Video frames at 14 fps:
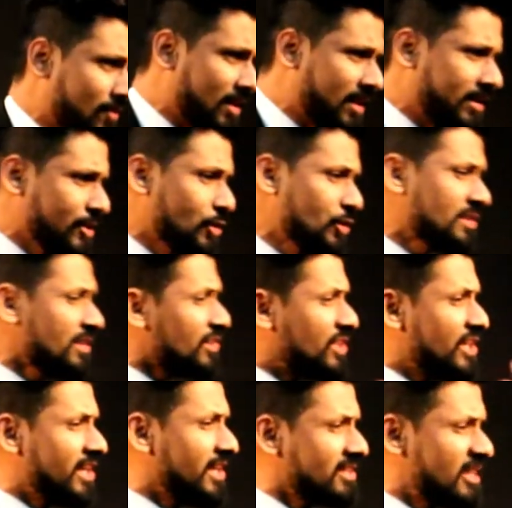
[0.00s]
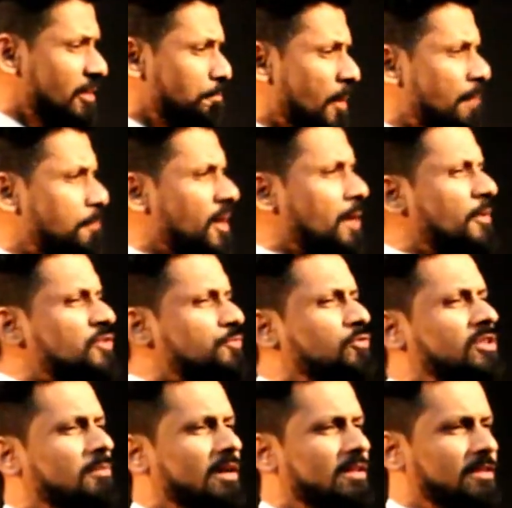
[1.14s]
वाला नहीं तो इसे धीरे से पापा के पास फोन
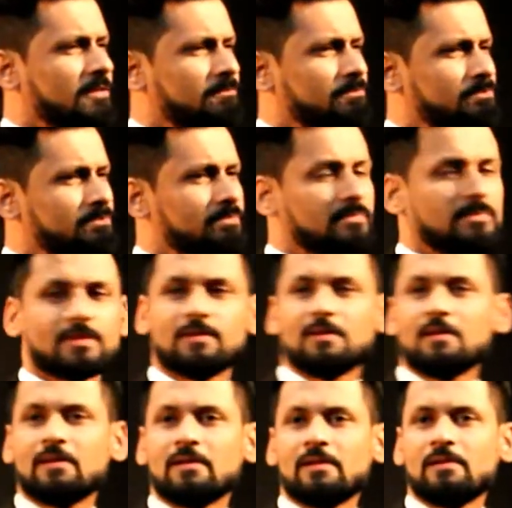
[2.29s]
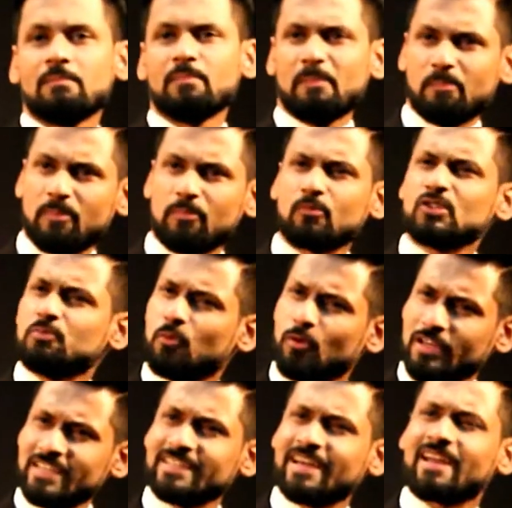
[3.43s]
थमा दिया मैं कुछ बोल
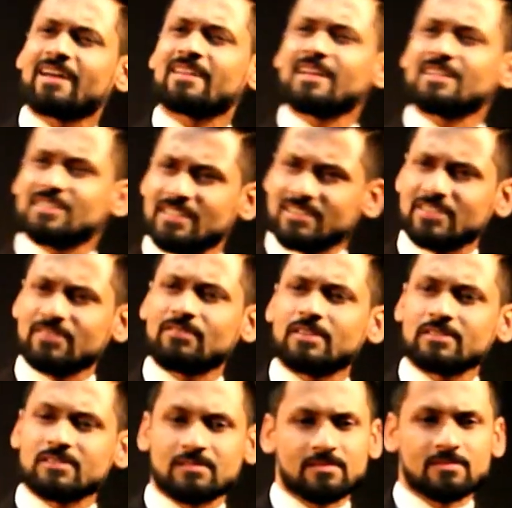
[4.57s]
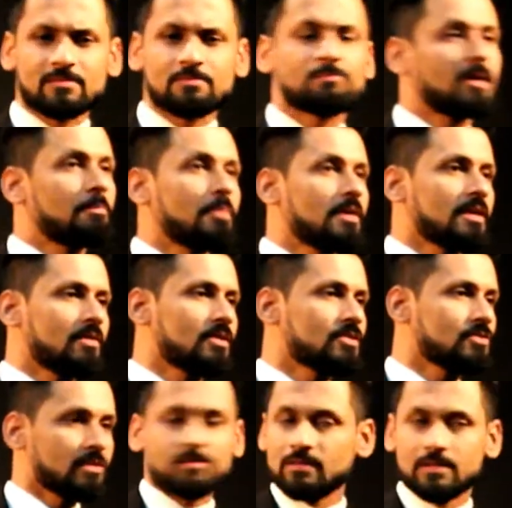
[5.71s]
ही जा रहा था अच्छे अच्छे वर्ड्स पापा की आवाज
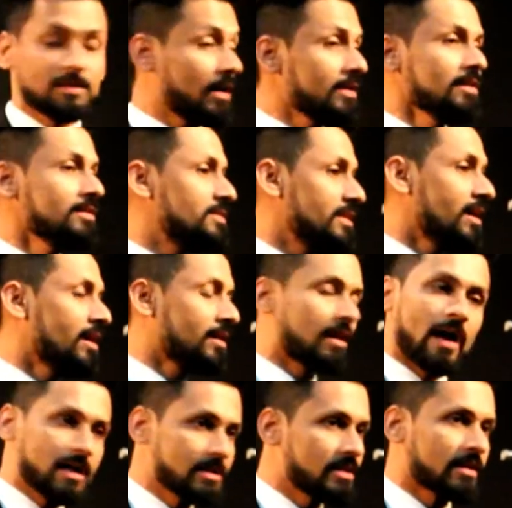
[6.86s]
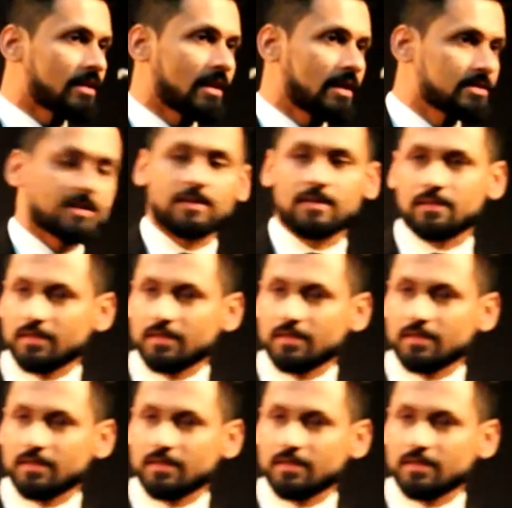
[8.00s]
सुना अरे जी अंकल हाँ जी अंकल हाँ जी अंकल